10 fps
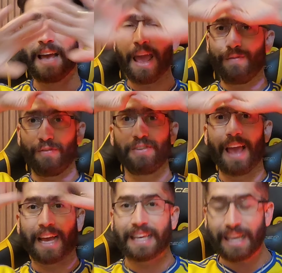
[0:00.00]
Enfim,
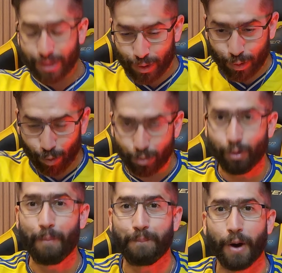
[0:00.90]
aqui
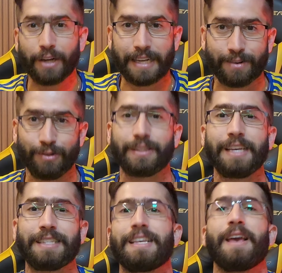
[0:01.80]
tudo pode
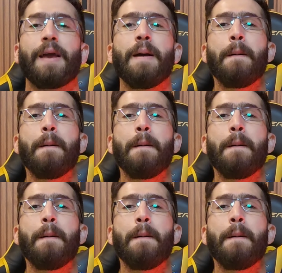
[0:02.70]
acontecer.